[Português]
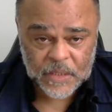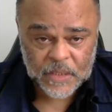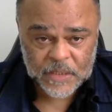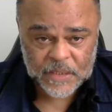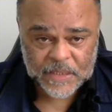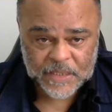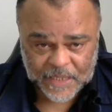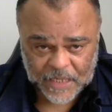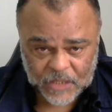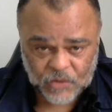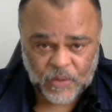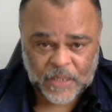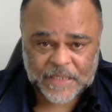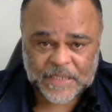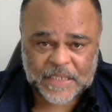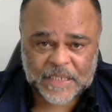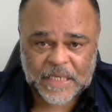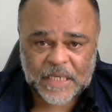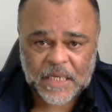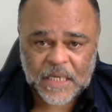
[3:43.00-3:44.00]
Sendo
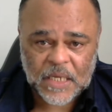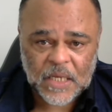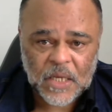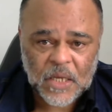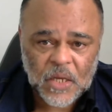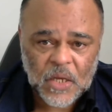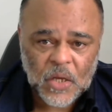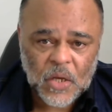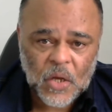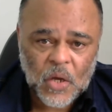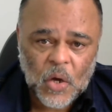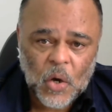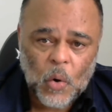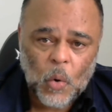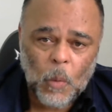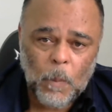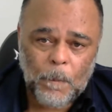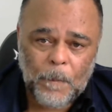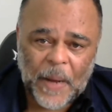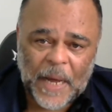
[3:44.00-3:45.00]
assim,
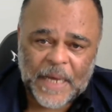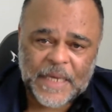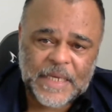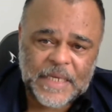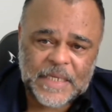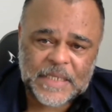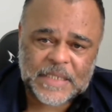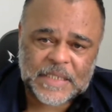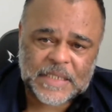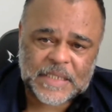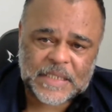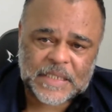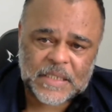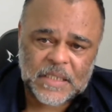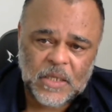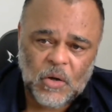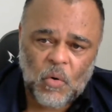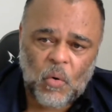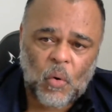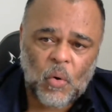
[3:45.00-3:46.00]
o país
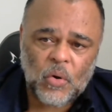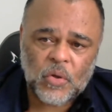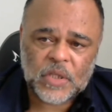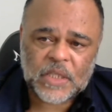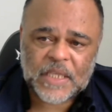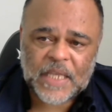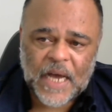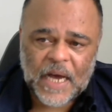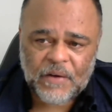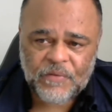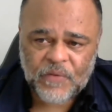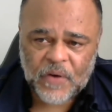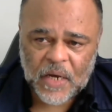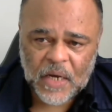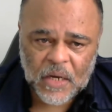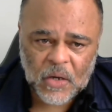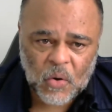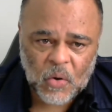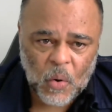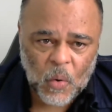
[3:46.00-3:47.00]
não
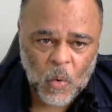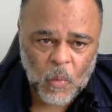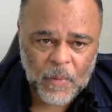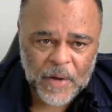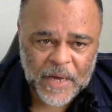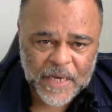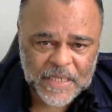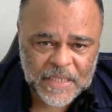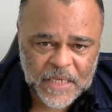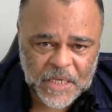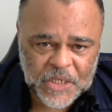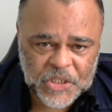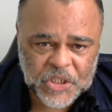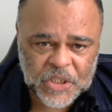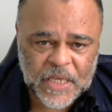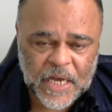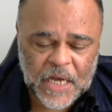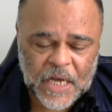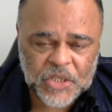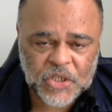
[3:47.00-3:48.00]
contava com uma
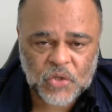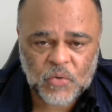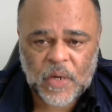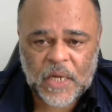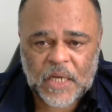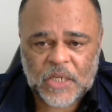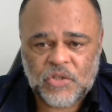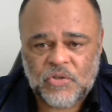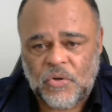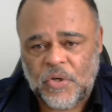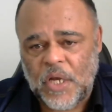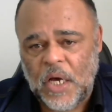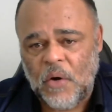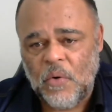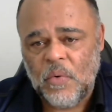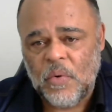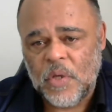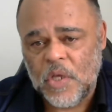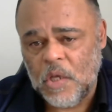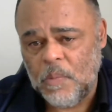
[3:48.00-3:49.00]
identidade
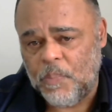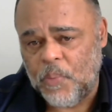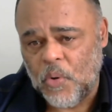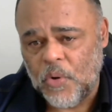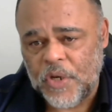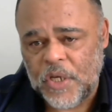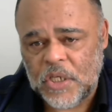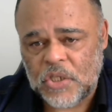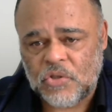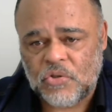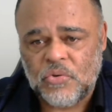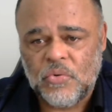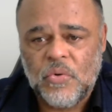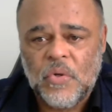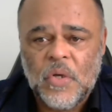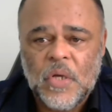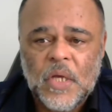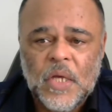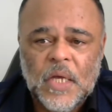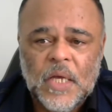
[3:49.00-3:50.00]
educacional e, por isso,
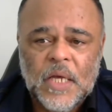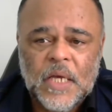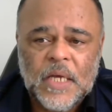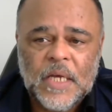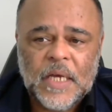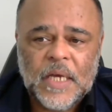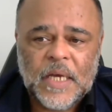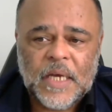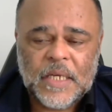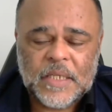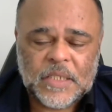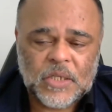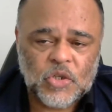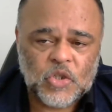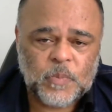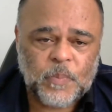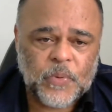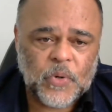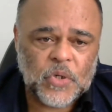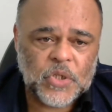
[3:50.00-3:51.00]
eh,
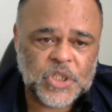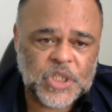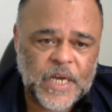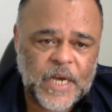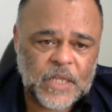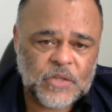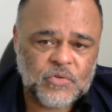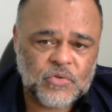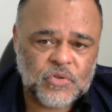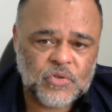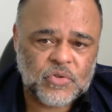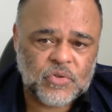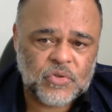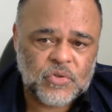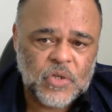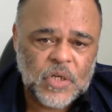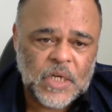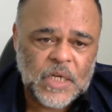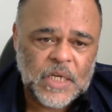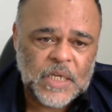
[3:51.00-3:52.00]
seus projetos
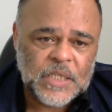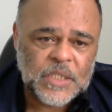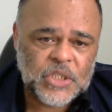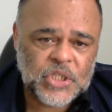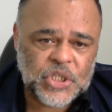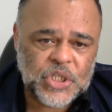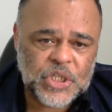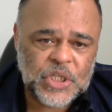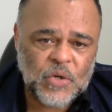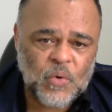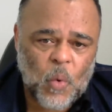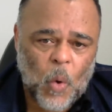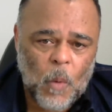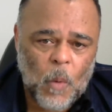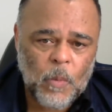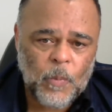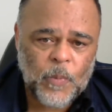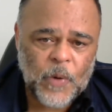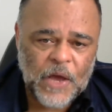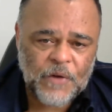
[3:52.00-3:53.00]
tinham
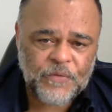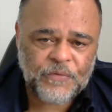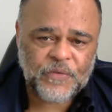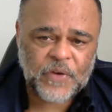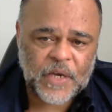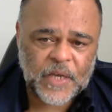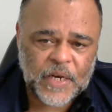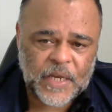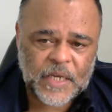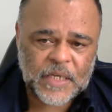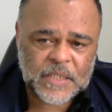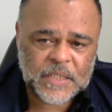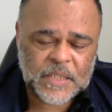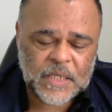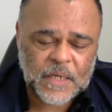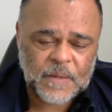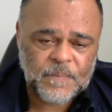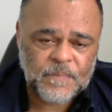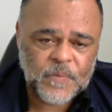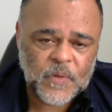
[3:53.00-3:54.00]
como
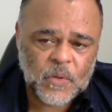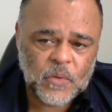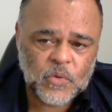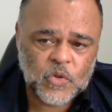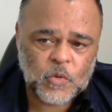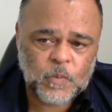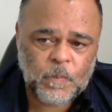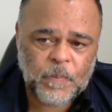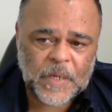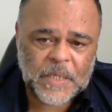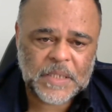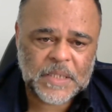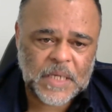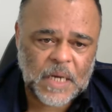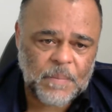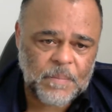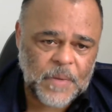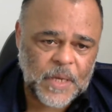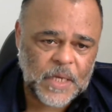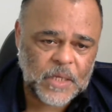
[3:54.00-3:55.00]
referência os
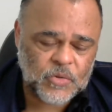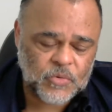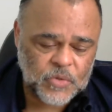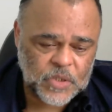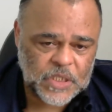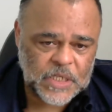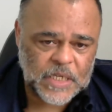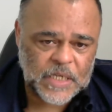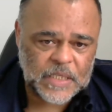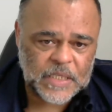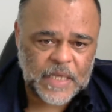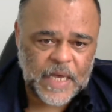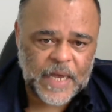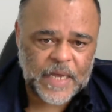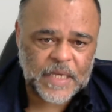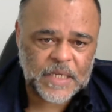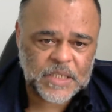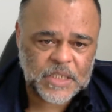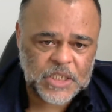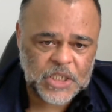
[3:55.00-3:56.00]
pensamentos e
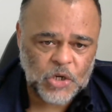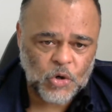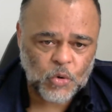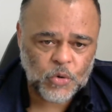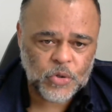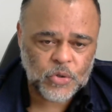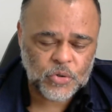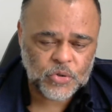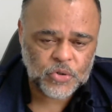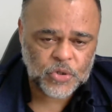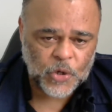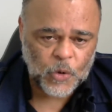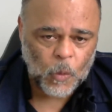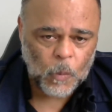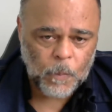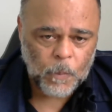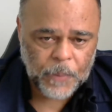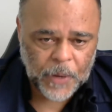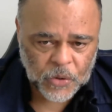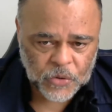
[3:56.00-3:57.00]
ideias de, dos
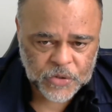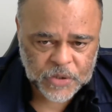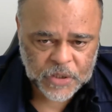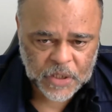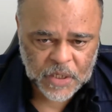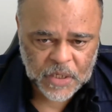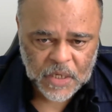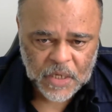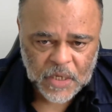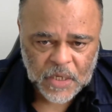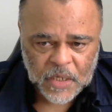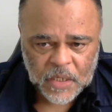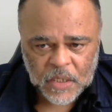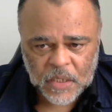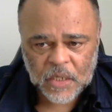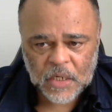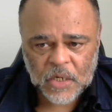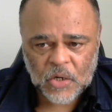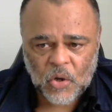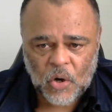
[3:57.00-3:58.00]
europeus né,
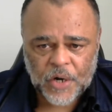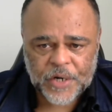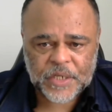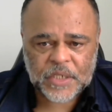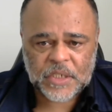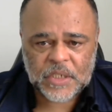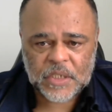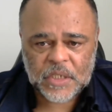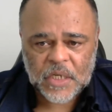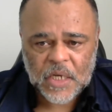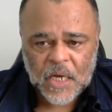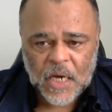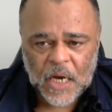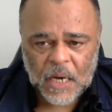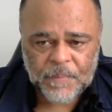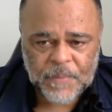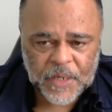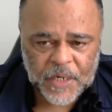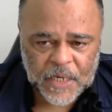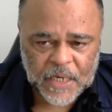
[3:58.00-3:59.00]
e
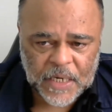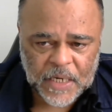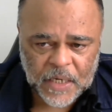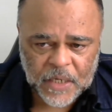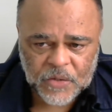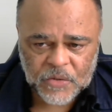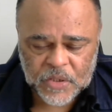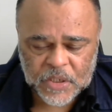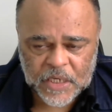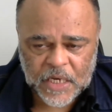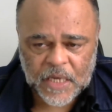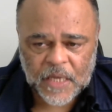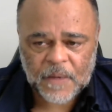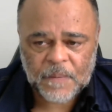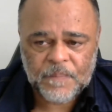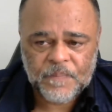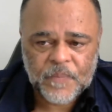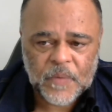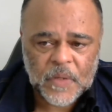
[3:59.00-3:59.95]
norte-americanos aí.